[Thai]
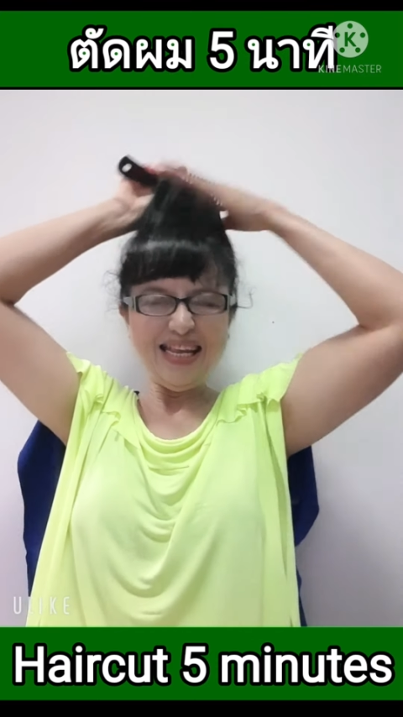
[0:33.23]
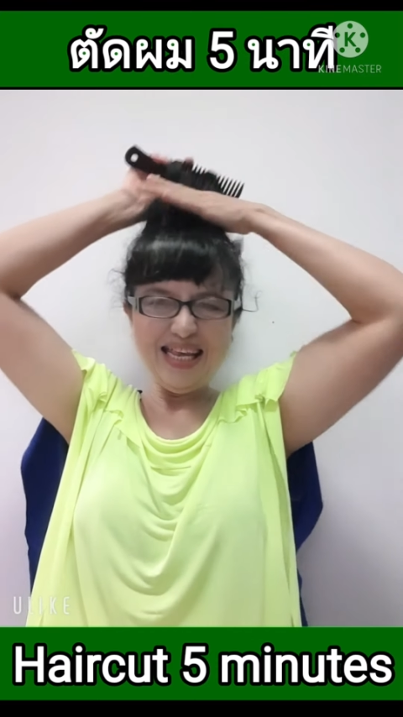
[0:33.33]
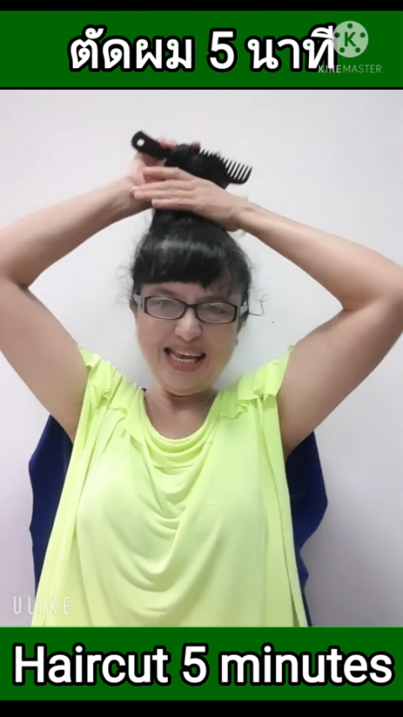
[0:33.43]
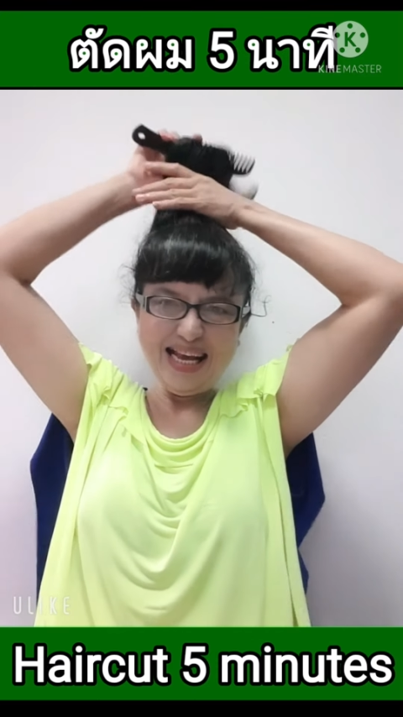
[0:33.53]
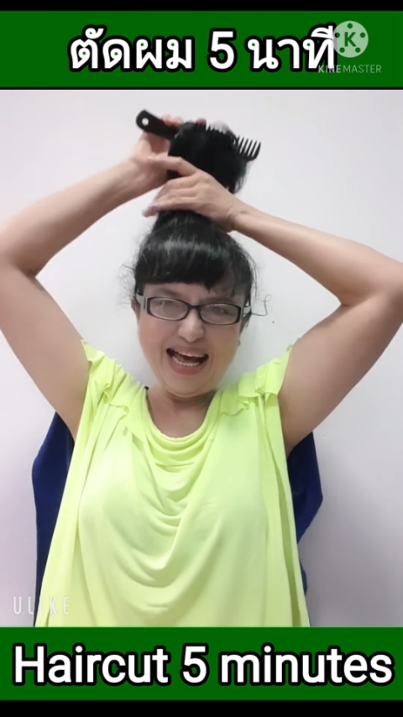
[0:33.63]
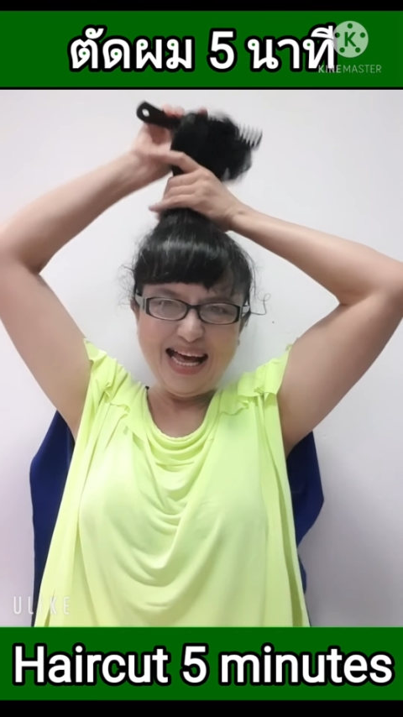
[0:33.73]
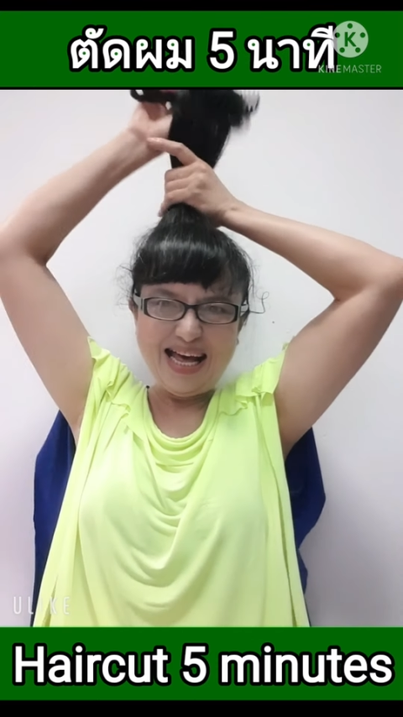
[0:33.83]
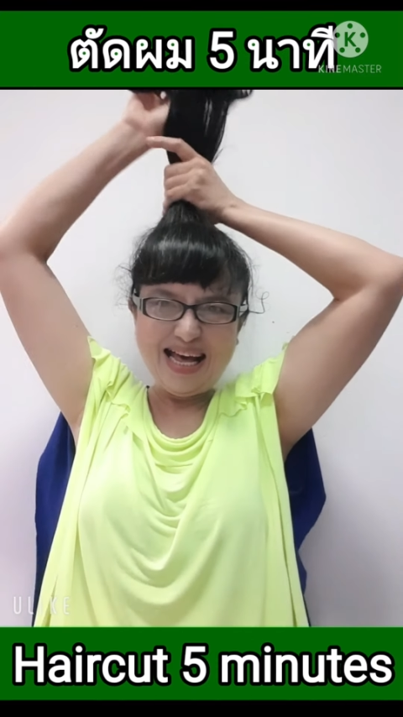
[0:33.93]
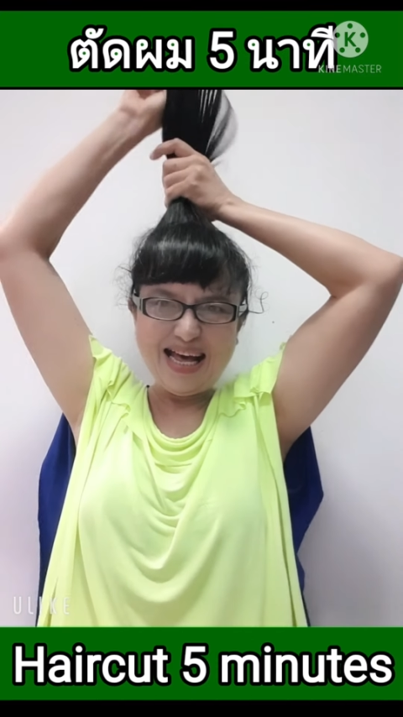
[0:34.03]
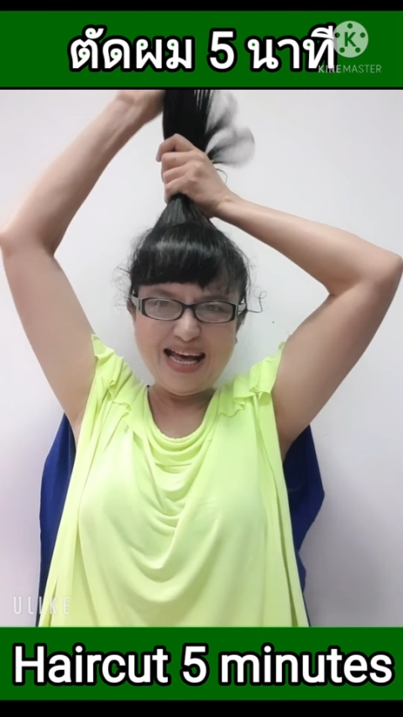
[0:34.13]
นี่ค่ะ
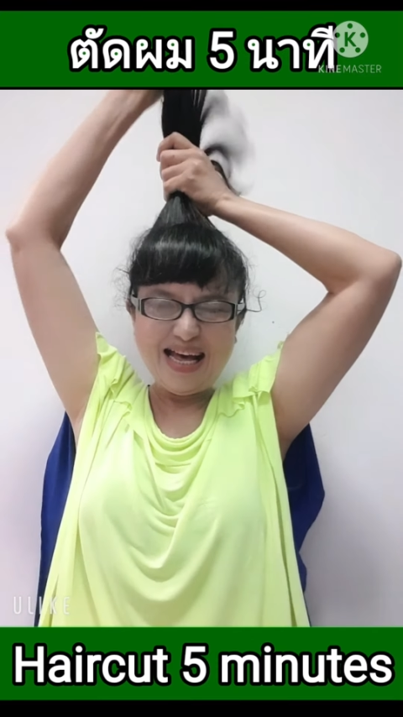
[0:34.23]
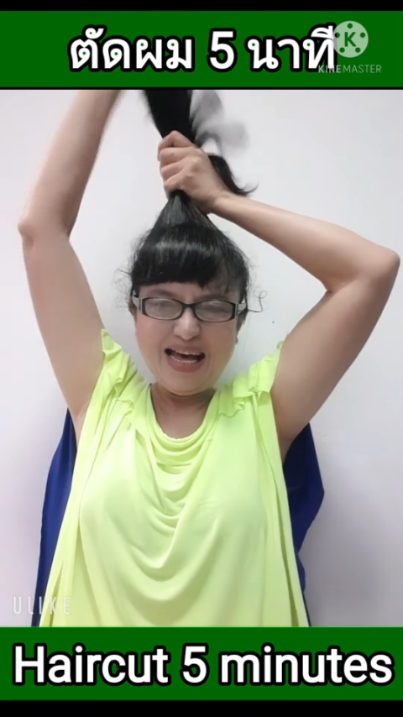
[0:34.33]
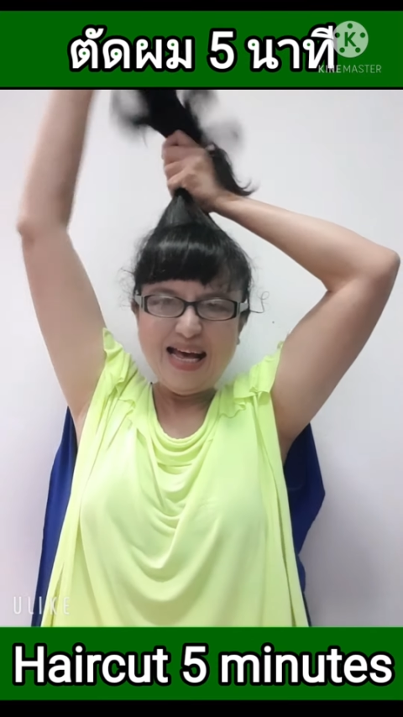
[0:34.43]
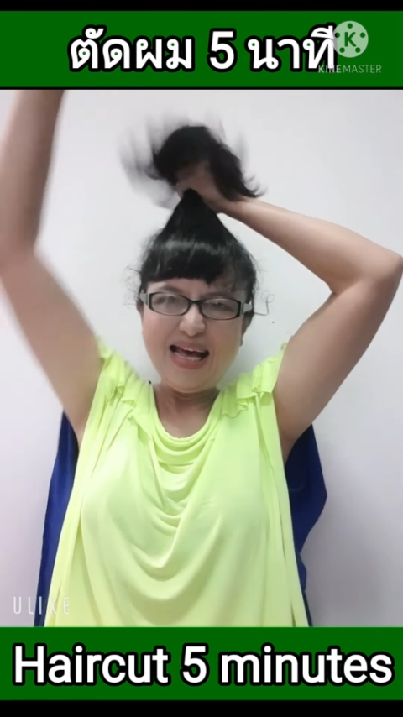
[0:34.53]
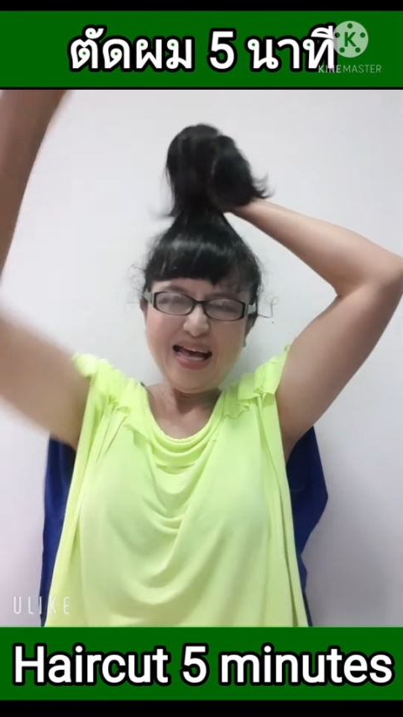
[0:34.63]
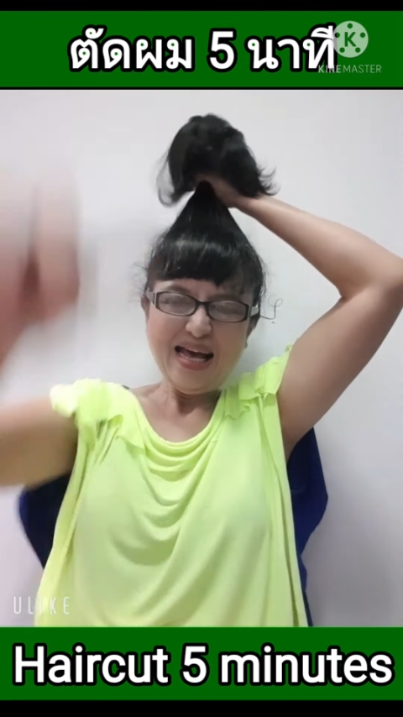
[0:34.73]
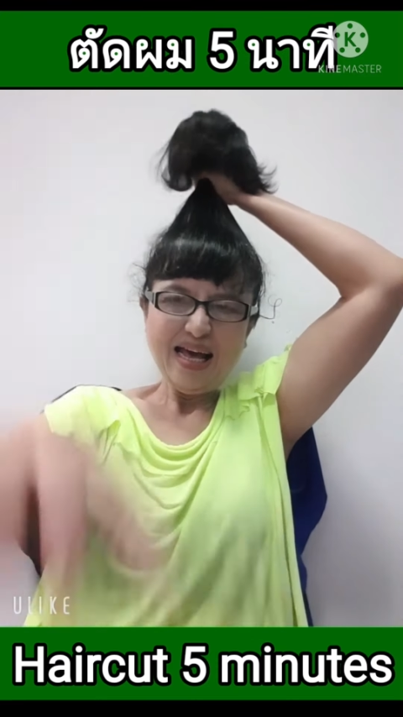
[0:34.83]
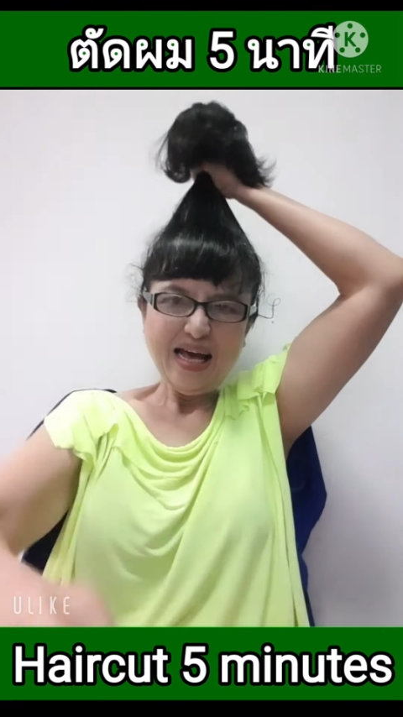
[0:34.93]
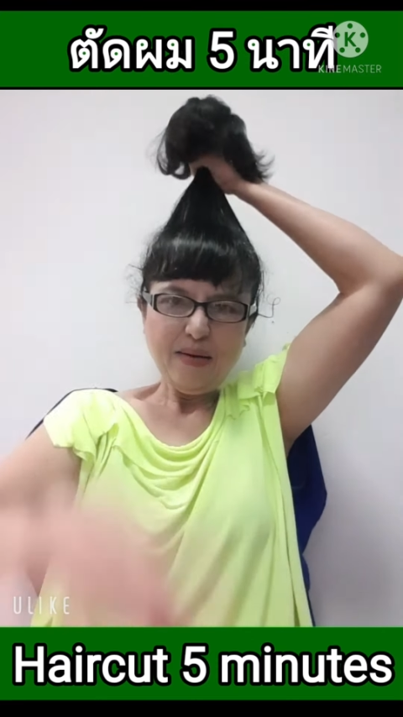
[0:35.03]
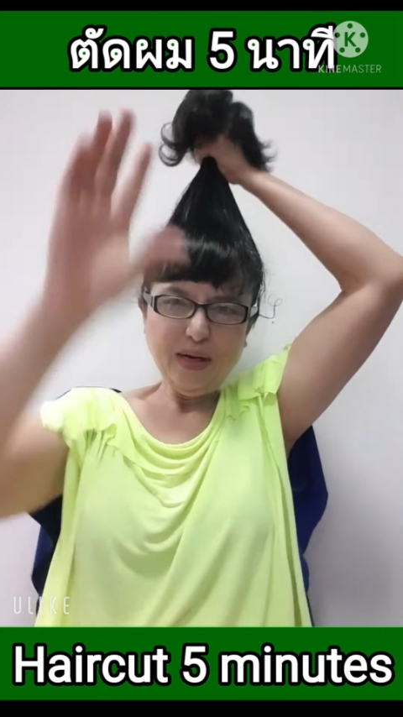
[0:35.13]

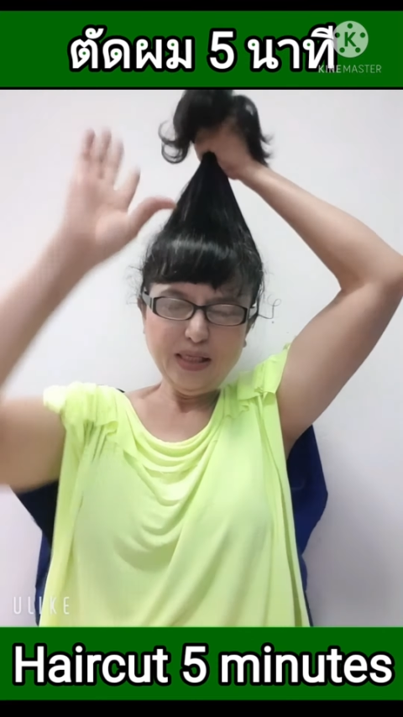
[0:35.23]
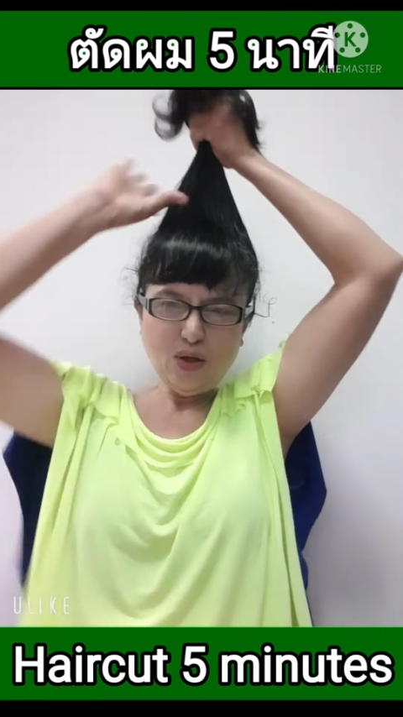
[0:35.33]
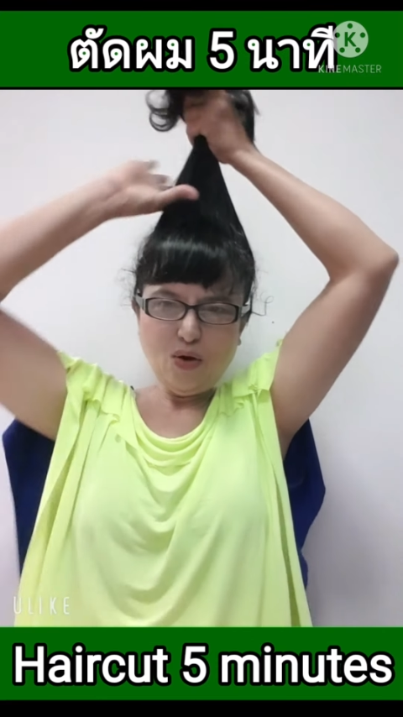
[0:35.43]
เมื่อ